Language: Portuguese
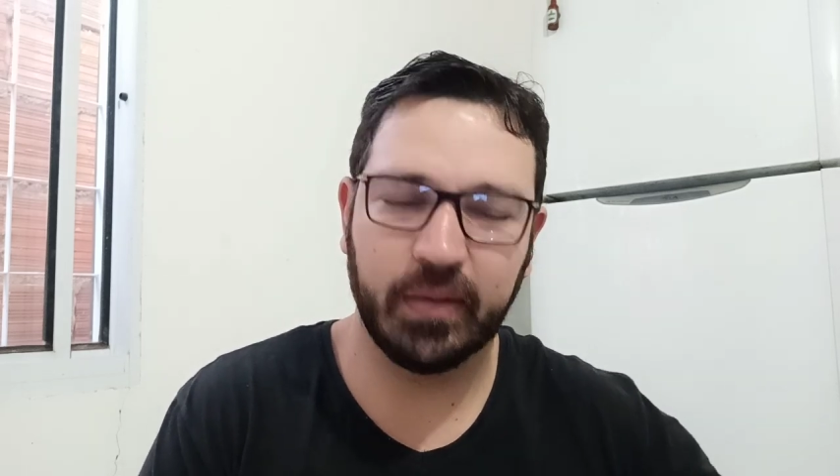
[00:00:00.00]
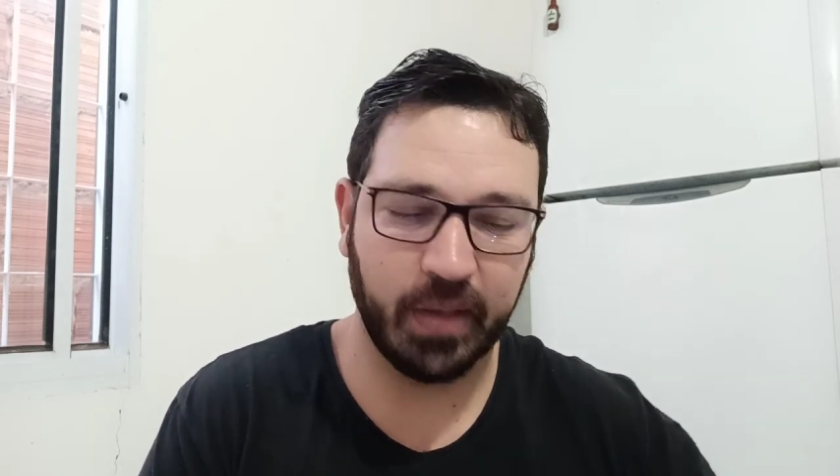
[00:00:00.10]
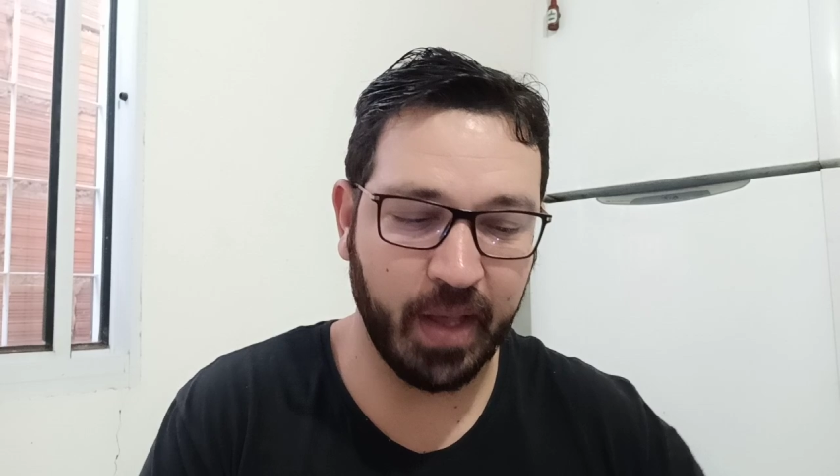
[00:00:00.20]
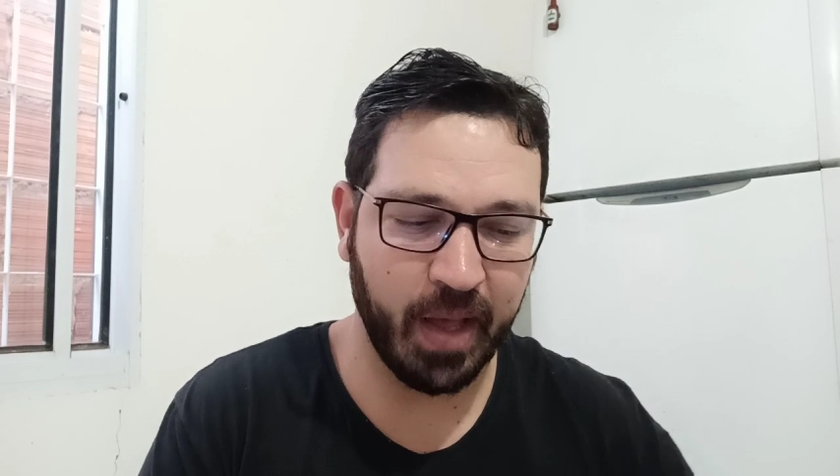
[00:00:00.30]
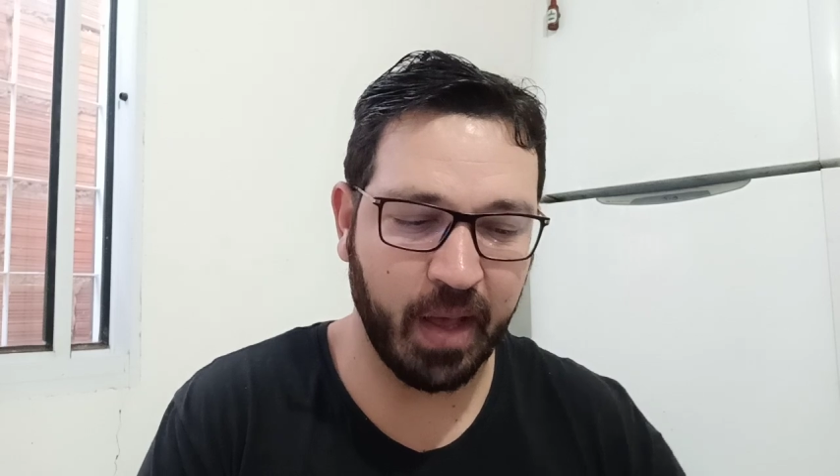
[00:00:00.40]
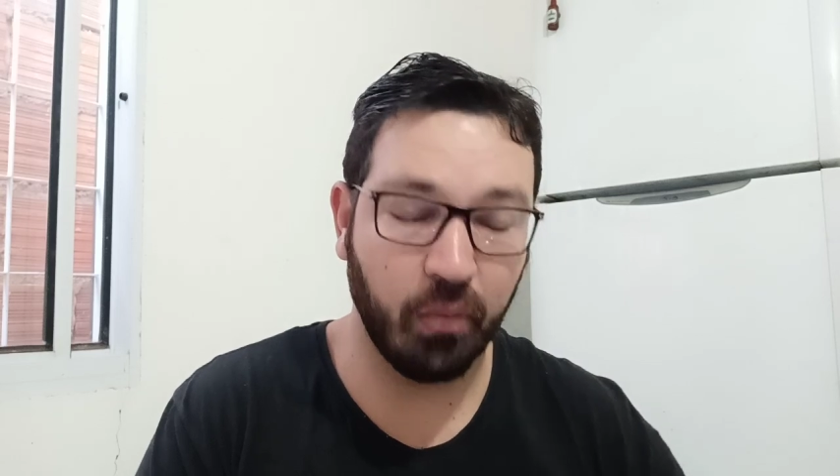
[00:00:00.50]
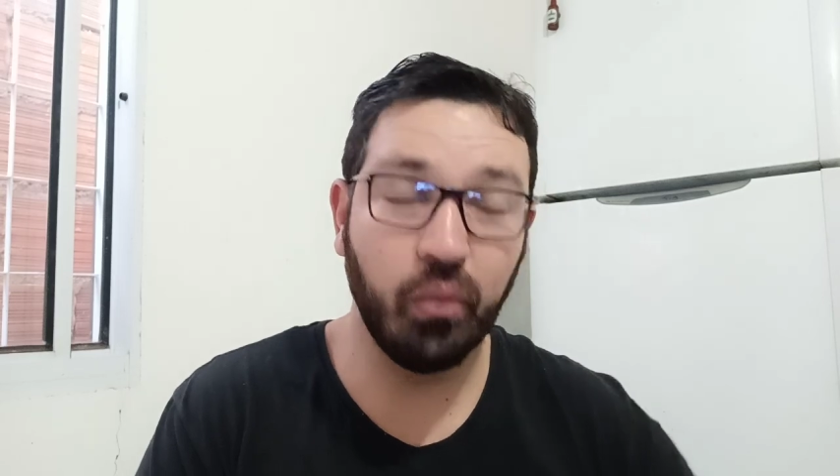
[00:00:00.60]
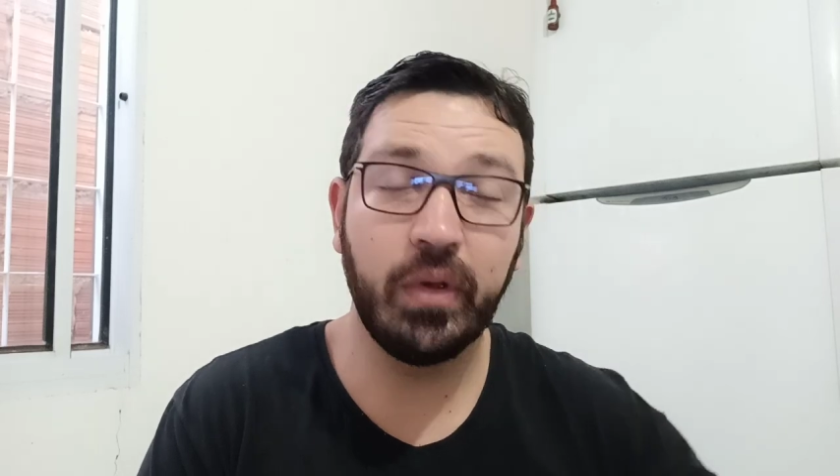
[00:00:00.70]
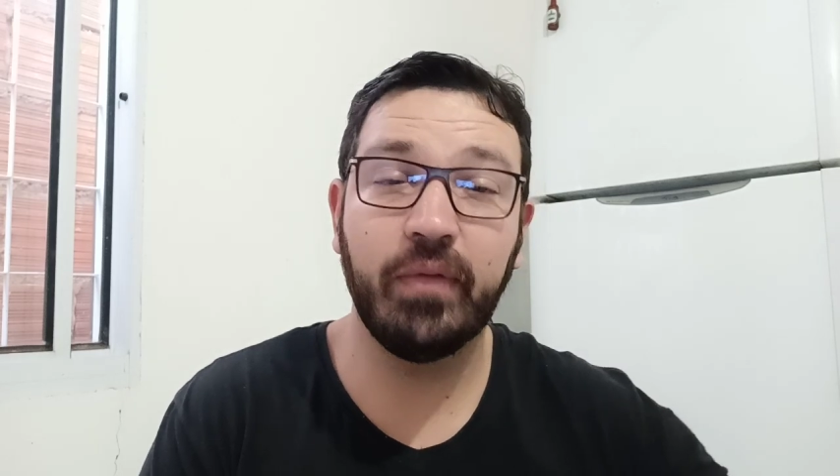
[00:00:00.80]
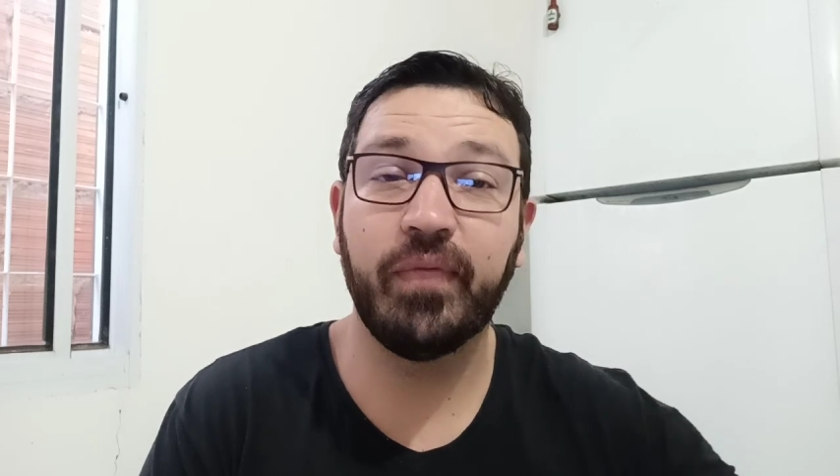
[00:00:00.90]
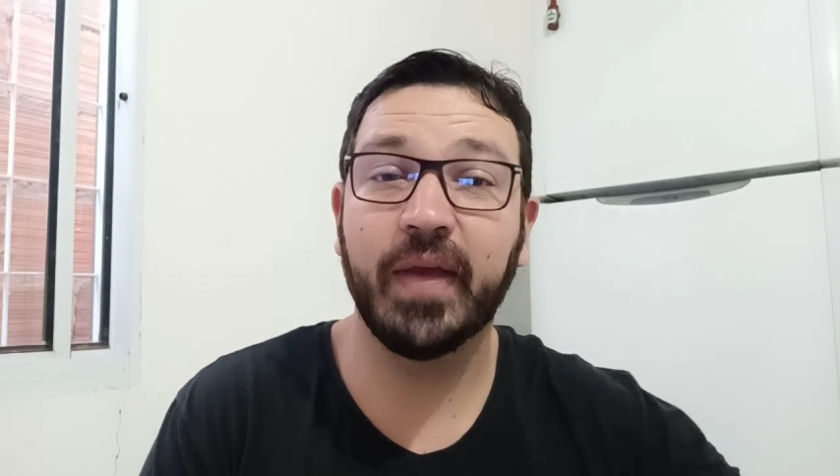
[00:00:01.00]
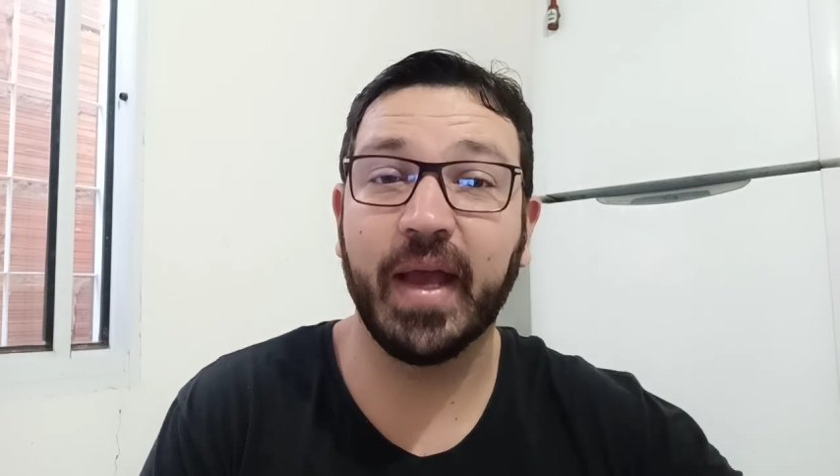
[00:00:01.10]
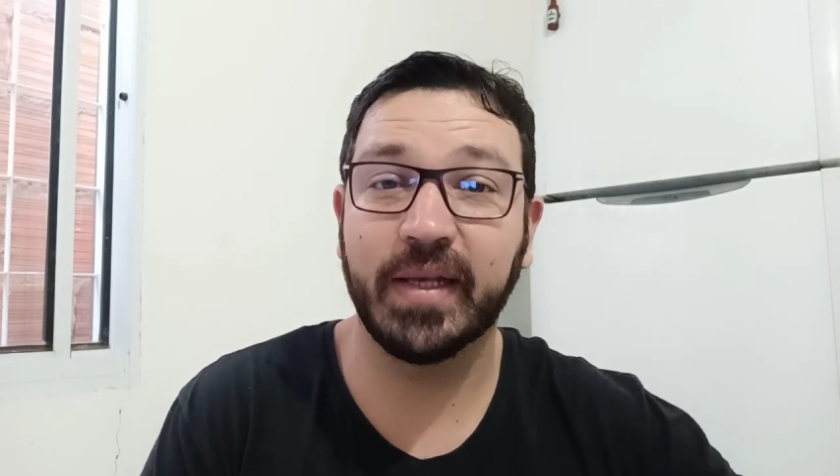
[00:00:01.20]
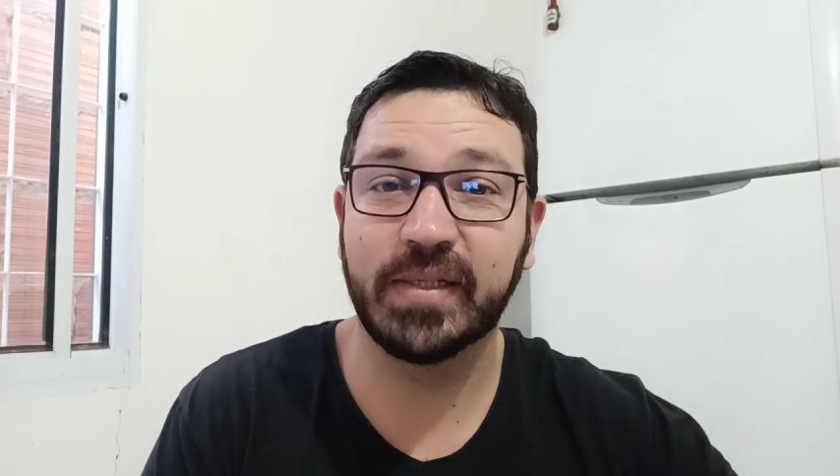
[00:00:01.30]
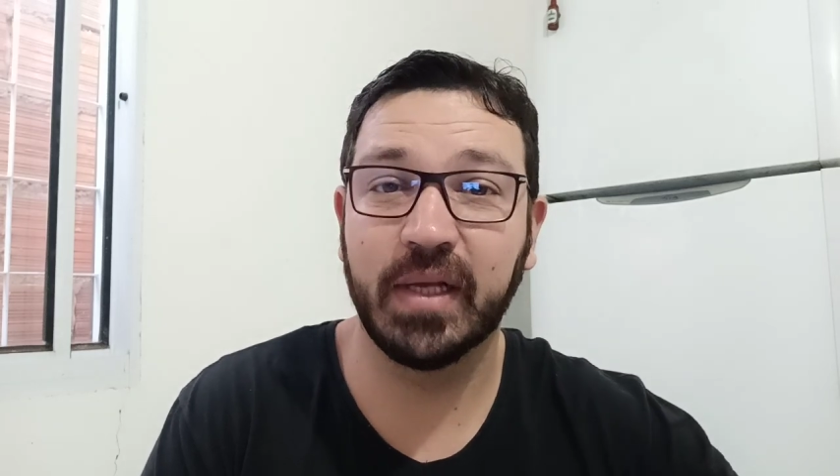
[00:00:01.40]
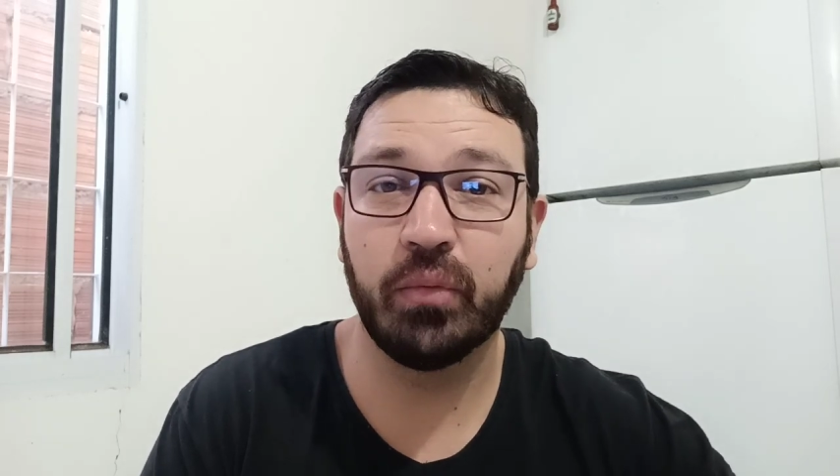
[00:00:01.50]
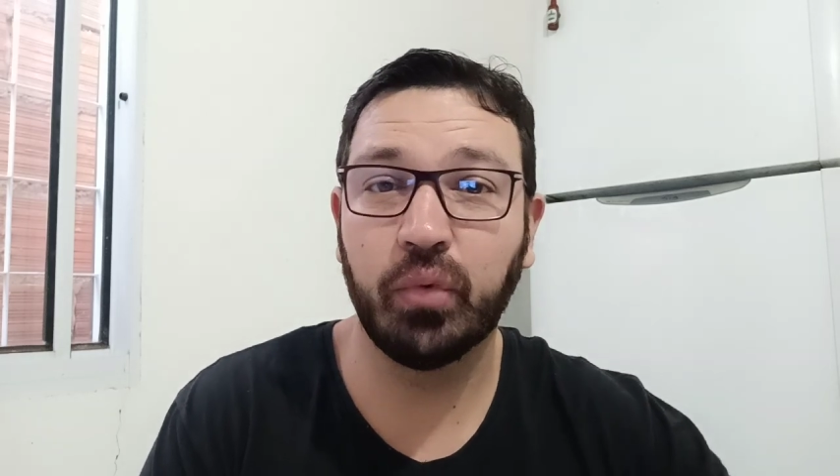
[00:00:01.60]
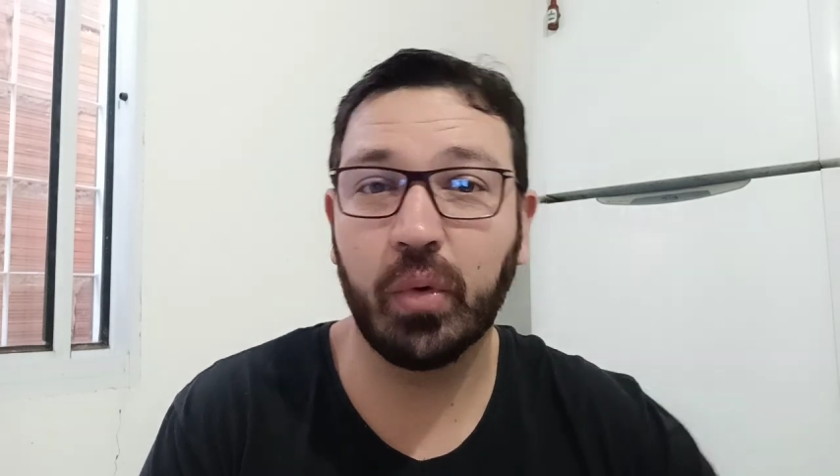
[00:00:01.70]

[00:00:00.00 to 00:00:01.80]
a unificação